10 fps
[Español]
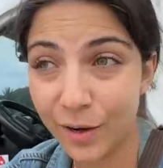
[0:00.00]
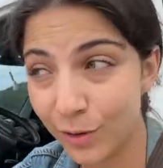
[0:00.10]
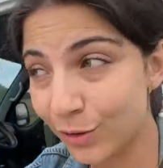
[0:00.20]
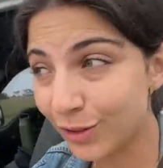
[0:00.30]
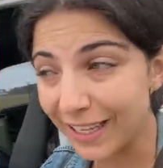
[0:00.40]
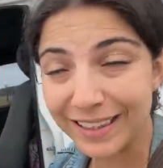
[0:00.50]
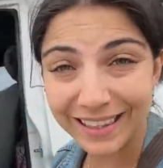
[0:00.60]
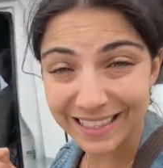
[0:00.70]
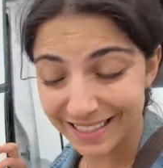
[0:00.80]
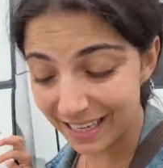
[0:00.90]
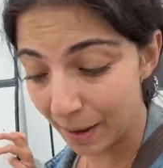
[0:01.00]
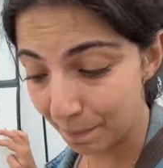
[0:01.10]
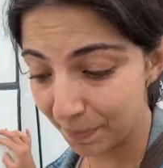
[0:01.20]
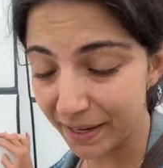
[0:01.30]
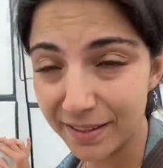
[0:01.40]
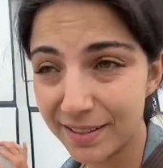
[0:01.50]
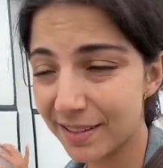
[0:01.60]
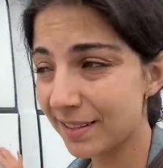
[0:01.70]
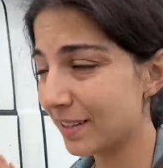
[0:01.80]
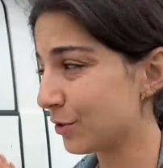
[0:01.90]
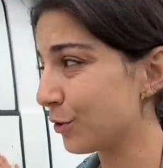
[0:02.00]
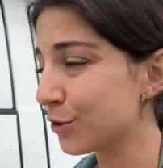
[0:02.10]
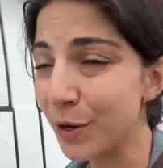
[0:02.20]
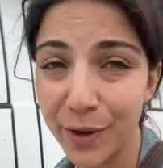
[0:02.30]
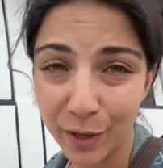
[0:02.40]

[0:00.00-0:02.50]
con tantas campers, eso no se ve en